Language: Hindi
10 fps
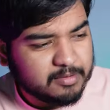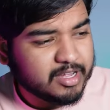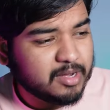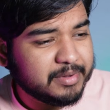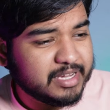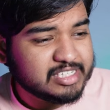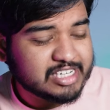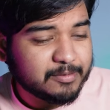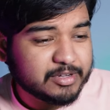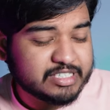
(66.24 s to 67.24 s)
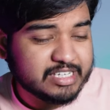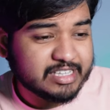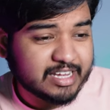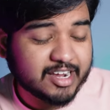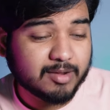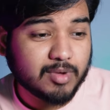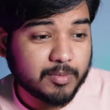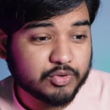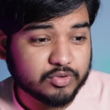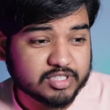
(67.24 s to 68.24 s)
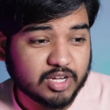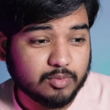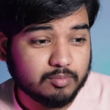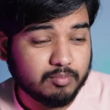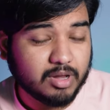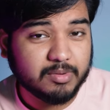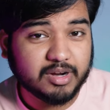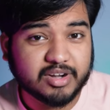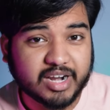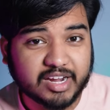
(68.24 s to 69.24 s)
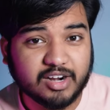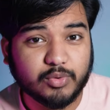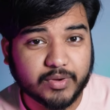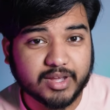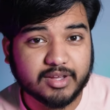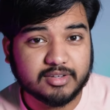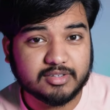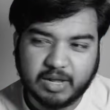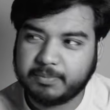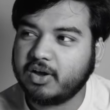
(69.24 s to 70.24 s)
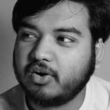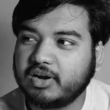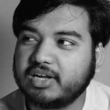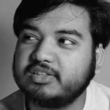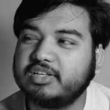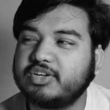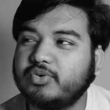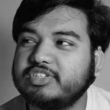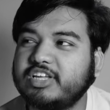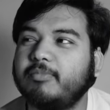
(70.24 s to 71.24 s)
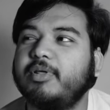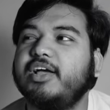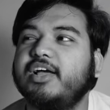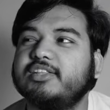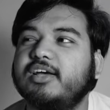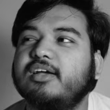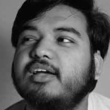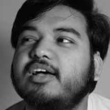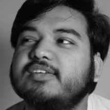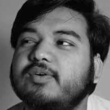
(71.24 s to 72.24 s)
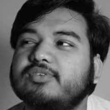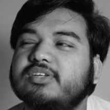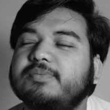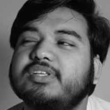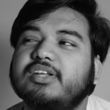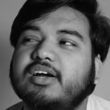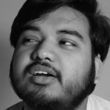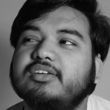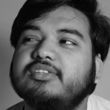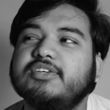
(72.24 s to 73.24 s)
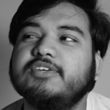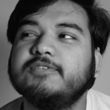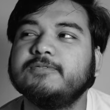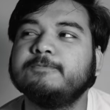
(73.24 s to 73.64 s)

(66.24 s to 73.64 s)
कभी कभी इस टाइप का सीन देख के मैं भी सोचता हूँ मैं भी ट्राई कर लू गया फिर अपना औकात नजरों के सामने आ जाता है कैसे उसने भी तेरी काटी थी